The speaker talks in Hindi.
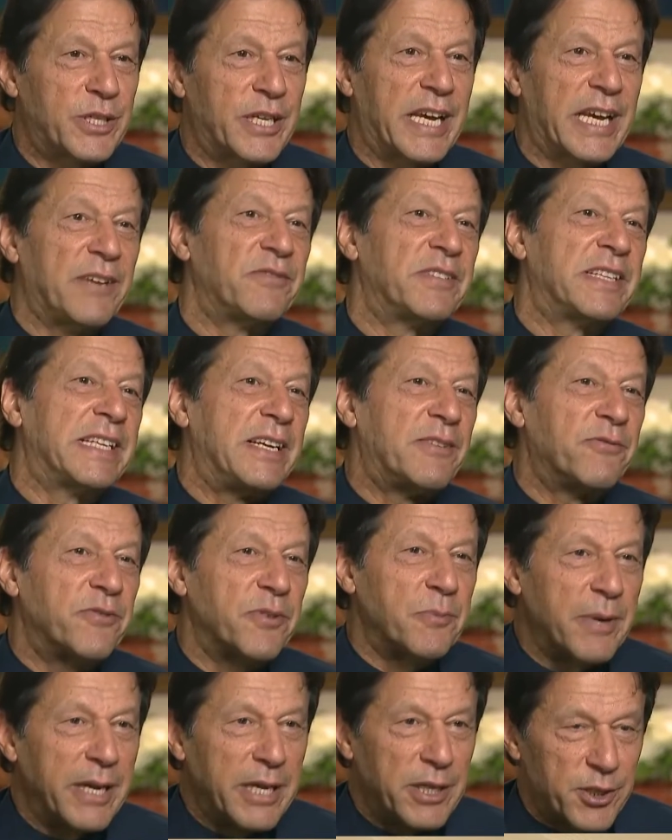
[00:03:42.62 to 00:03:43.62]
which gave the
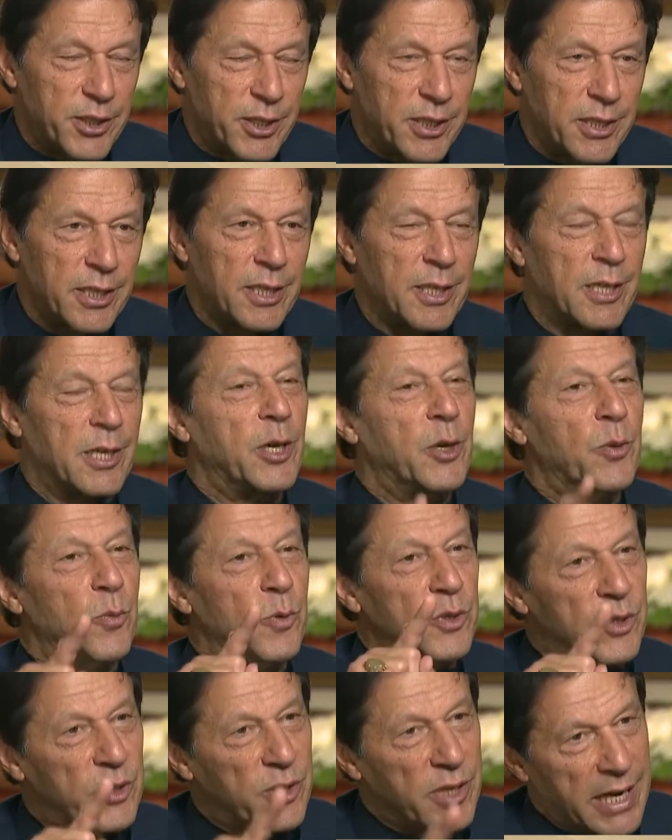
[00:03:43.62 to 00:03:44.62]
information
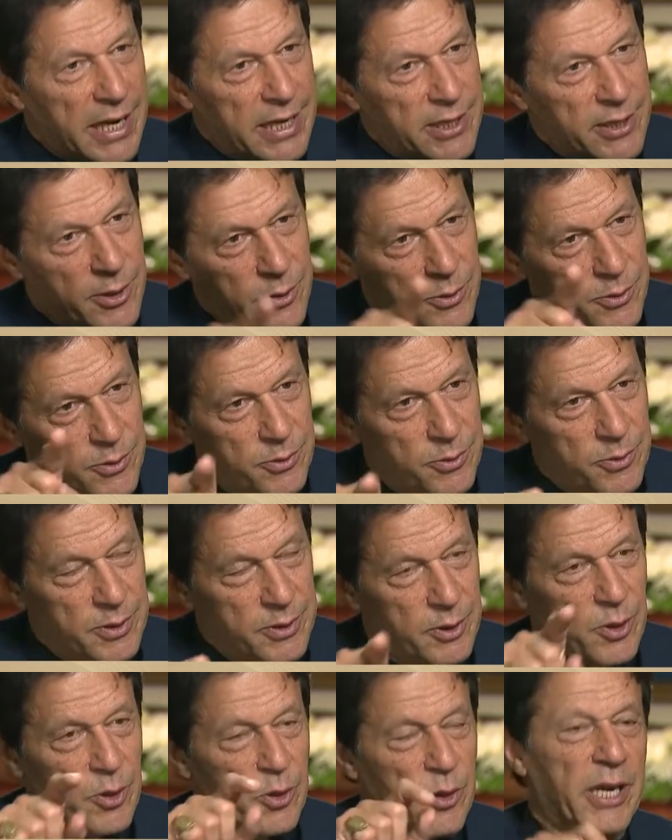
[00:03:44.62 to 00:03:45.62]
which led to
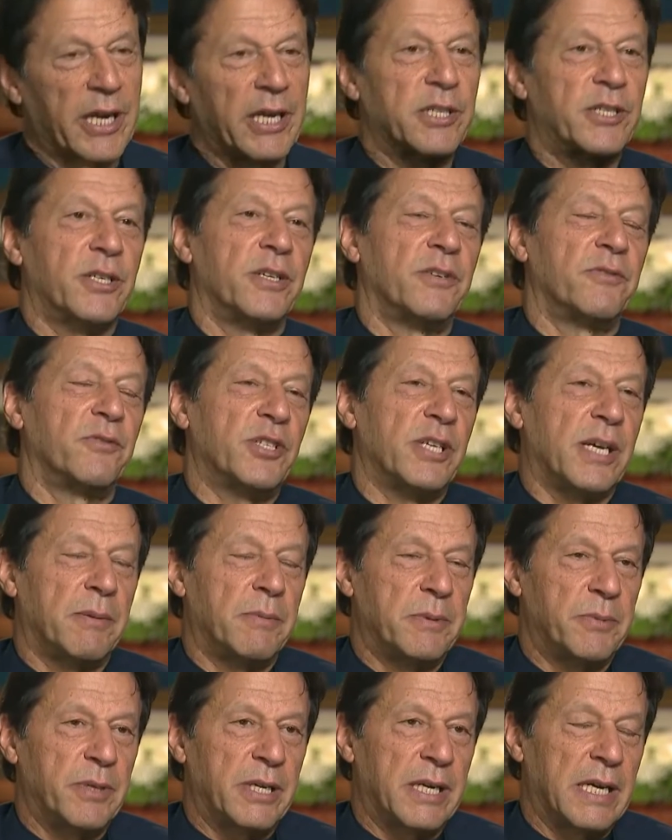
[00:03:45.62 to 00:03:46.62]
the location of
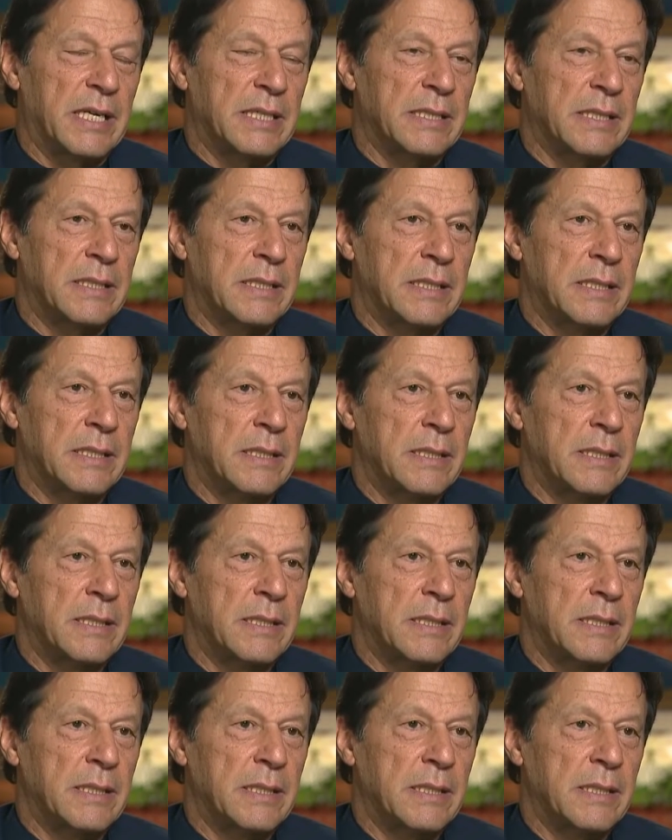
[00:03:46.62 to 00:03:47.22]
Osama bin Laden.